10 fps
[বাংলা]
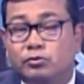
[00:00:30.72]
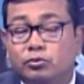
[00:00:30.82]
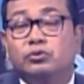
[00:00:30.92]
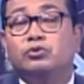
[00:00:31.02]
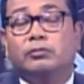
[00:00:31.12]

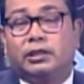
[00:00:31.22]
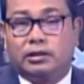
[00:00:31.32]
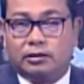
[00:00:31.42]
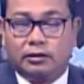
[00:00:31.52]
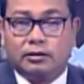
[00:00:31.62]
উচ্চমানের
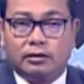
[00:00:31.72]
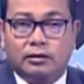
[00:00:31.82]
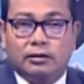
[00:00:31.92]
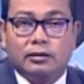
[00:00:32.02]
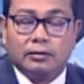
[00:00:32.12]

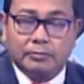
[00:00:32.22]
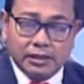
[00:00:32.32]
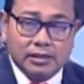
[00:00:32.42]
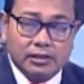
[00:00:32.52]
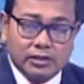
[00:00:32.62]

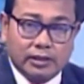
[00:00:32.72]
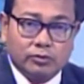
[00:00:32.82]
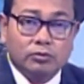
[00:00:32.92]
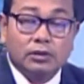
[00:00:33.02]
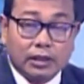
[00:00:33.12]
বিজনেস
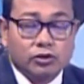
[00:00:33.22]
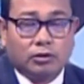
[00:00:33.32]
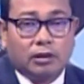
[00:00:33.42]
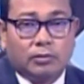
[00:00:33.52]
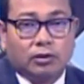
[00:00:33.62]
টাইকুন তার
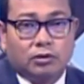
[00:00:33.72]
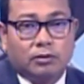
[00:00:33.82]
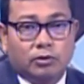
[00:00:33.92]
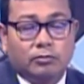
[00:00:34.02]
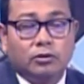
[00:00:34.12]
সঙ্গে আমরা কথা
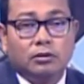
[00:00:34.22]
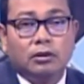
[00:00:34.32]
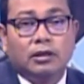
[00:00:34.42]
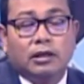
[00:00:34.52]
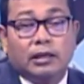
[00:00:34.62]
বলব
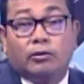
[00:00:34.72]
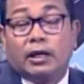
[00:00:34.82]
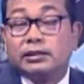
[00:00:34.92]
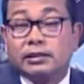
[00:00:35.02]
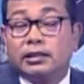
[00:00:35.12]
এবং
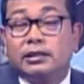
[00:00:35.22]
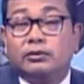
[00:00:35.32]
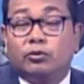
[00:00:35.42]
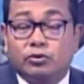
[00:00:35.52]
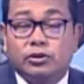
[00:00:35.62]
আজকের এই
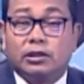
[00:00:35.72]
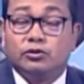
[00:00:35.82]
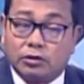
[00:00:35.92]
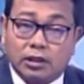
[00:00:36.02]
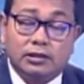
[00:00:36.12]
অনুষ্ঠানে
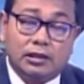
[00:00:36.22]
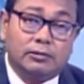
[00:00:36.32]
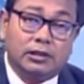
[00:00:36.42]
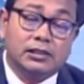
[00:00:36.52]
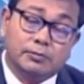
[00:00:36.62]
যথারীতি
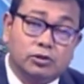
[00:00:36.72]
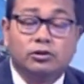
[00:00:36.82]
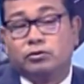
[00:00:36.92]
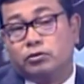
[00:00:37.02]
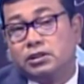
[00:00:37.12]
আমাদের
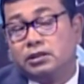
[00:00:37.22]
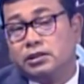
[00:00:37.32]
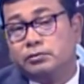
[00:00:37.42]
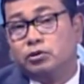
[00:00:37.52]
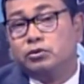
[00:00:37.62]
স্পন্সর করেছে
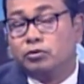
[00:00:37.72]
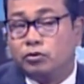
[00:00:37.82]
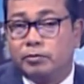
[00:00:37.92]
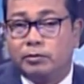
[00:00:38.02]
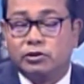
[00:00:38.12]
দেশবন্ধু
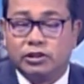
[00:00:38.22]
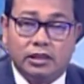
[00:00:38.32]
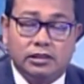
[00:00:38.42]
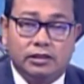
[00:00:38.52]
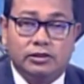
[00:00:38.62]
গ্রুপ এবং
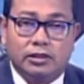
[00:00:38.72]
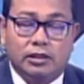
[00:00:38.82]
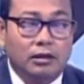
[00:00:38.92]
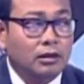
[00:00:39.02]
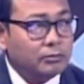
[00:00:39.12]
শারিয়ার স্টিল
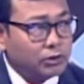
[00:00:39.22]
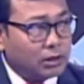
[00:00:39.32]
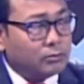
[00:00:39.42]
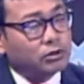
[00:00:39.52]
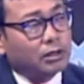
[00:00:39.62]

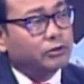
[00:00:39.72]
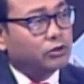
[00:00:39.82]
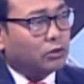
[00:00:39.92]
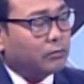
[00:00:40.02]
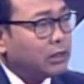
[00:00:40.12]
মিস্টার
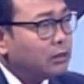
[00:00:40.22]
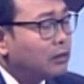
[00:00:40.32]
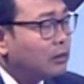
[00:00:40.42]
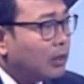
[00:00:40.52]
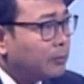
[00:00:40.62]
মুস্তাফিজুর রহমান
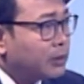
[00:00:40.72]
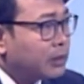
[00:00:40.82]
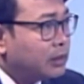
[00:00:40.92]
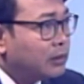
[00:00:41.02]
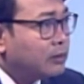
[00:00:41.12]
আপনাকে
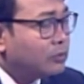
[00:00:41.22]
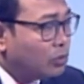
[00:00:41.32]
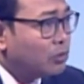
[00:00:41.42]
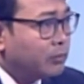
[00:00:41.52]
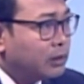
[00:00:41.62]

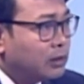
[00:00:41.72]
ধন্যবাদ